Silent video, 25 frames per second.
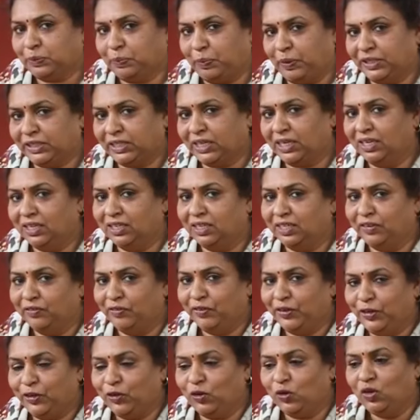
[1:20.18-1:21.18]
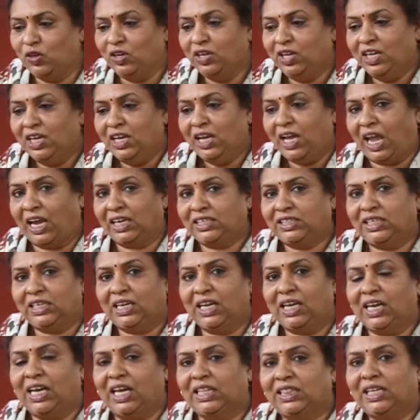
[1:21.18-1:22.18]
స్పెషల్ వీడియో
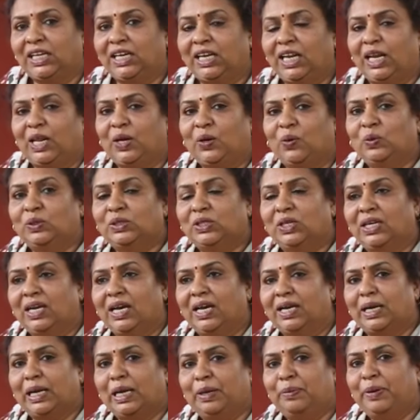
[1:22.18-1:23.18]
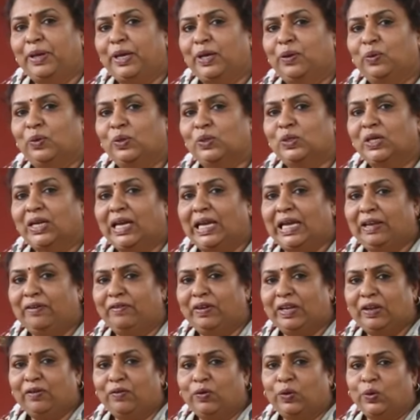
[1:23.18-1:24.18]
యాక్చువల్గా గత నెల రోజులుగా నలభై రోజులుగా
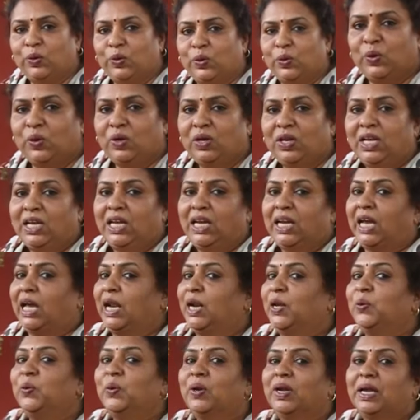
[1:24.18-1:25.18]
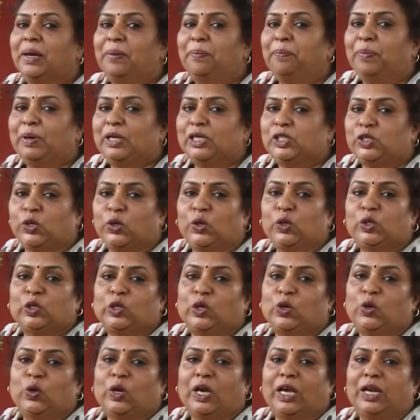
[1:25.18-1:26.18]
ఎవరెవరు కలగూరగంప
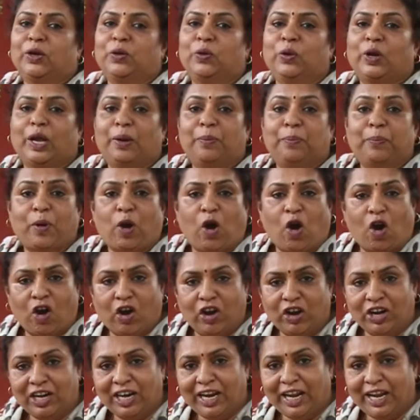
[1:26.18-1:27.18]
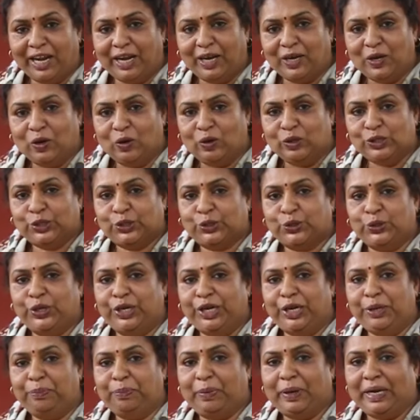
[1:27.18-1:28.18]
స్టోర్స్లో కలగూరగంప ఆన్లైన్లో
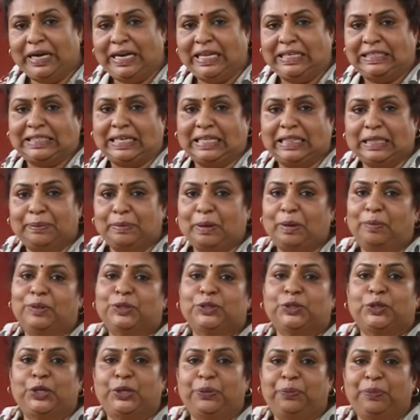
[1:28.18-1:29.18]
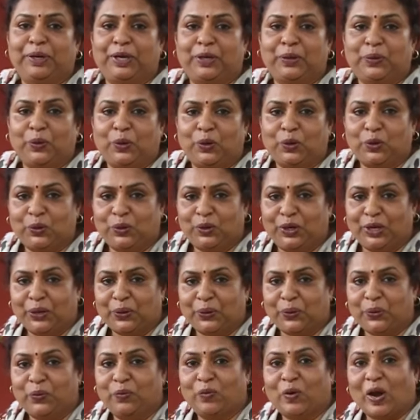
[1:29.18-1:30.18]
సున్నిపిండి చందమామ సున్నిపిండి
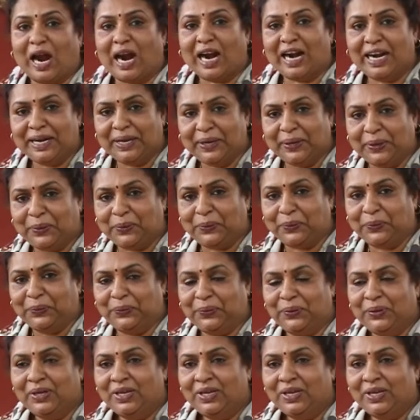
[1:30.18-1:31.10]
కొంటున్నారు వాడినరు